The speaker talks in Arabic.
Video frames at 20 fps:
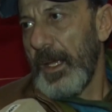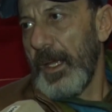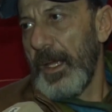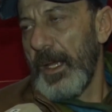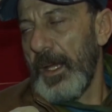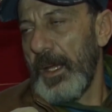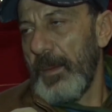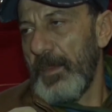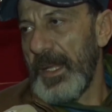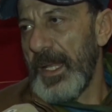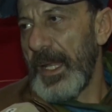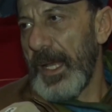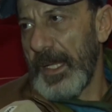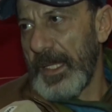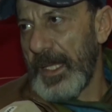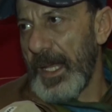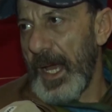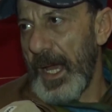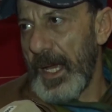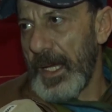آه،
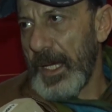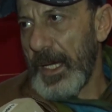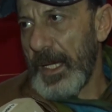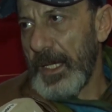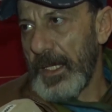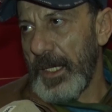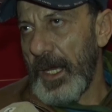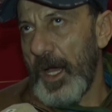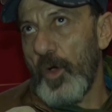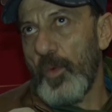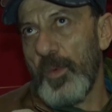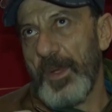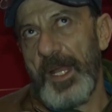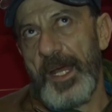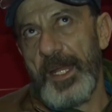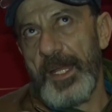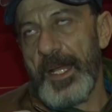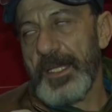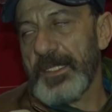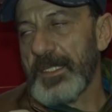بالاداء يعني او
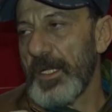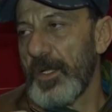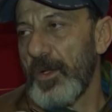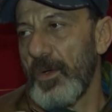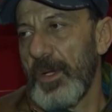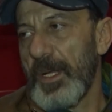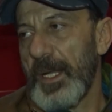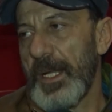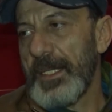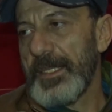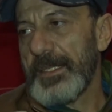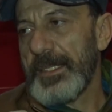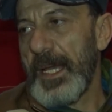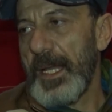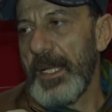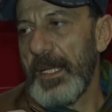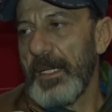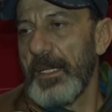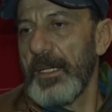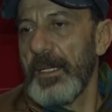بالعناصر الاخرى
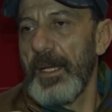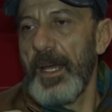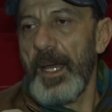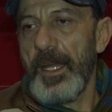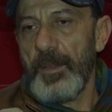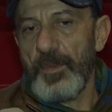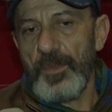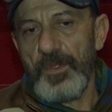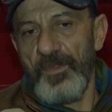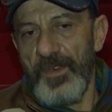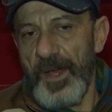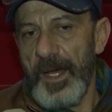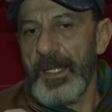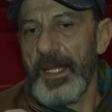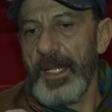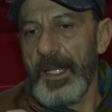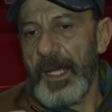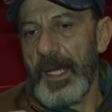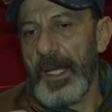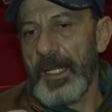لذلك انا بشوف هذا
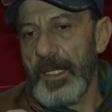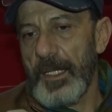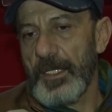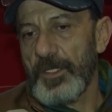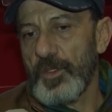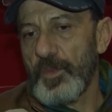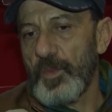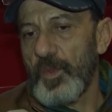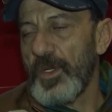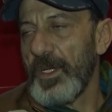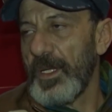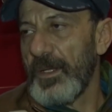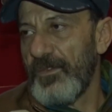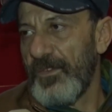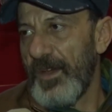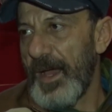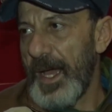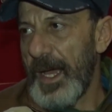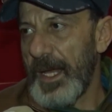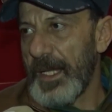اللي خلى الجمهور
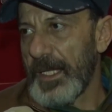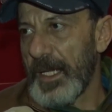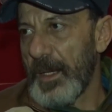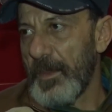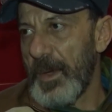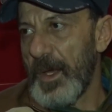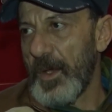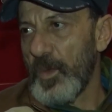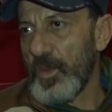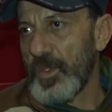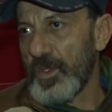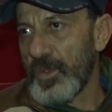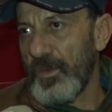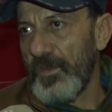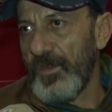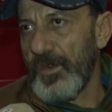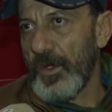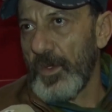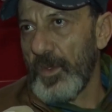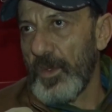يتفاعل كمان
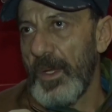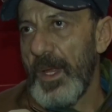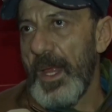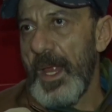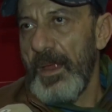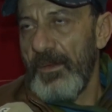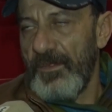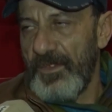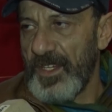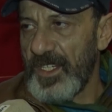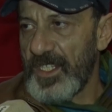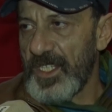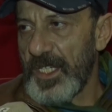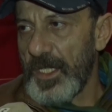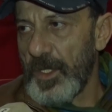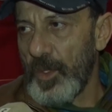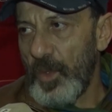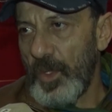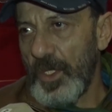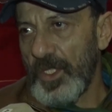ويشوف انه في
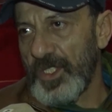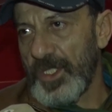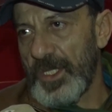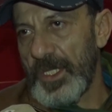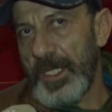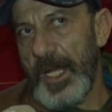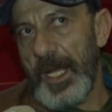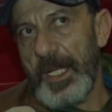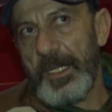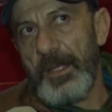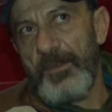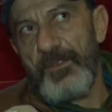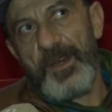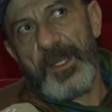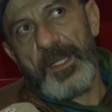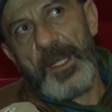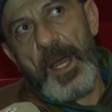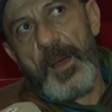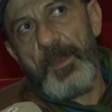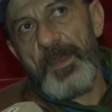شيء نوع جديد حتى
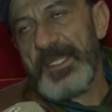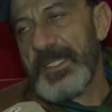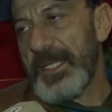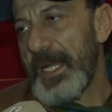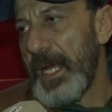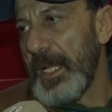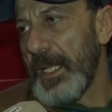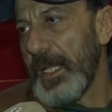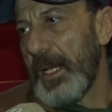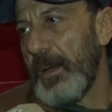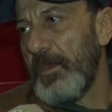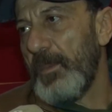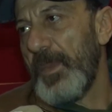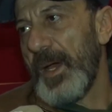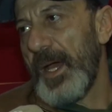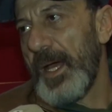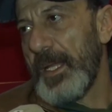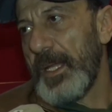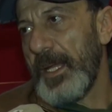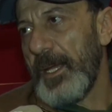فضاء مسرح
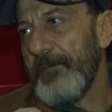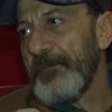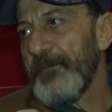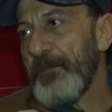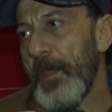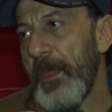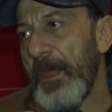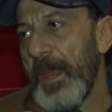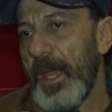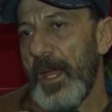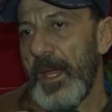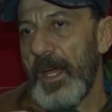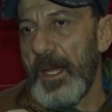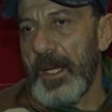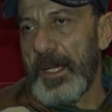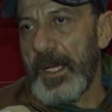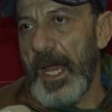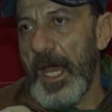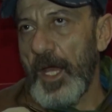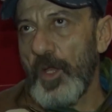القباني آه،
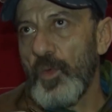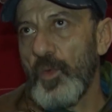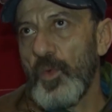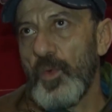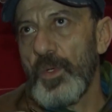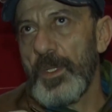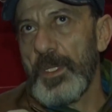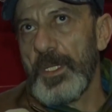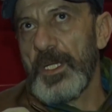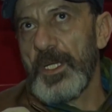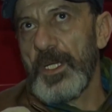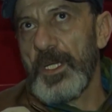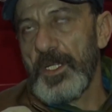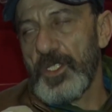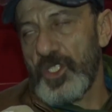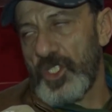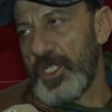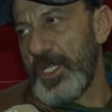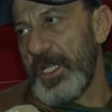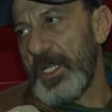كانه آه،
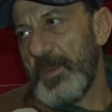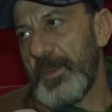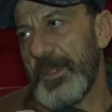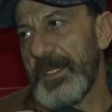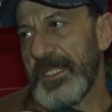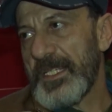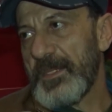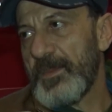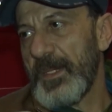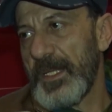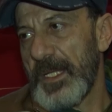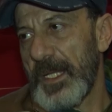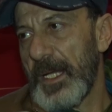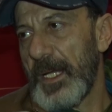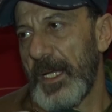جديد بالنسبه